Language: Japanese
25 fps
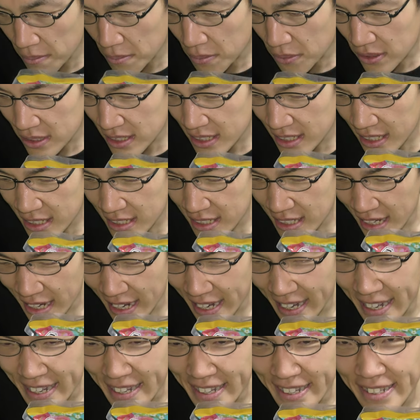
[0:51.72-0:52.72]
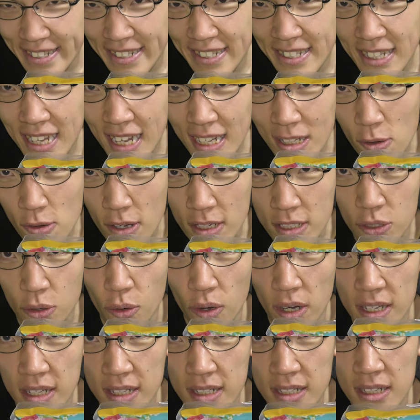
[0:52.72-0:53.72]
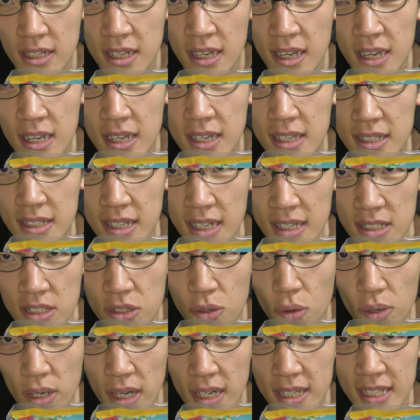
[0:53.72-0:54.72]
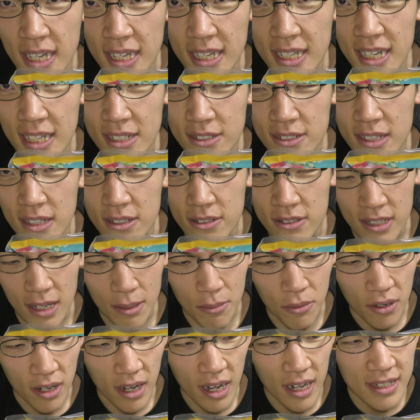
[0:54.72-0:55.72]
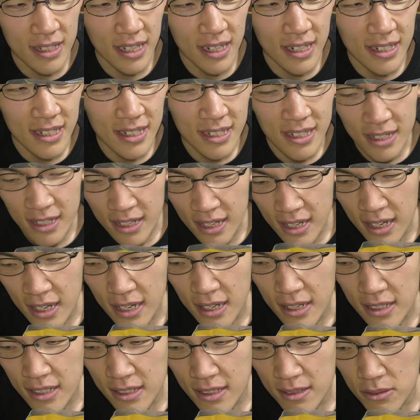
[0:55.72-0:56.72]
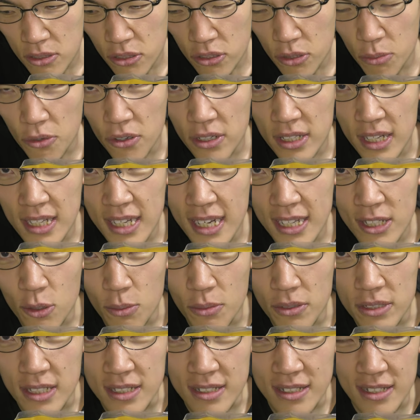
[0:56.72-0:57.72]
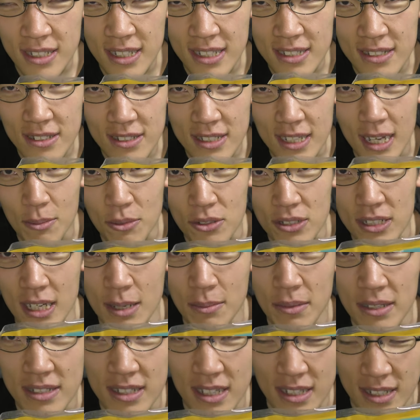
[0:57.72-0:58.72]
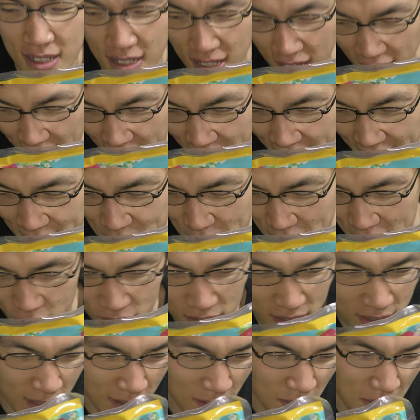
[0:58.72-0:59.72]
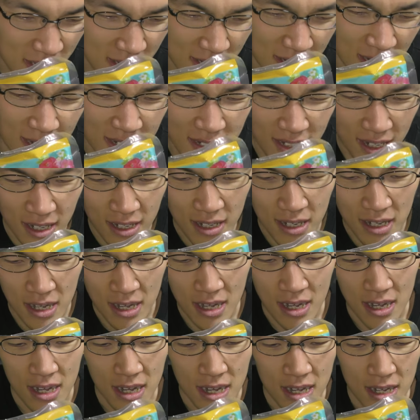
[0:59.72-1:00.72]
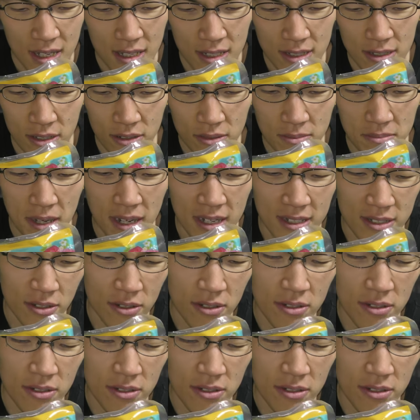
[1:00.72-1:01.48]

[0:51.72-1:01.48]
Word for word: もしかしたら何個か商品が紹介できなくなるかも反対にちょっと物足りないと思って追加するかもしれませんが、まあ、そっちはまずそまあそ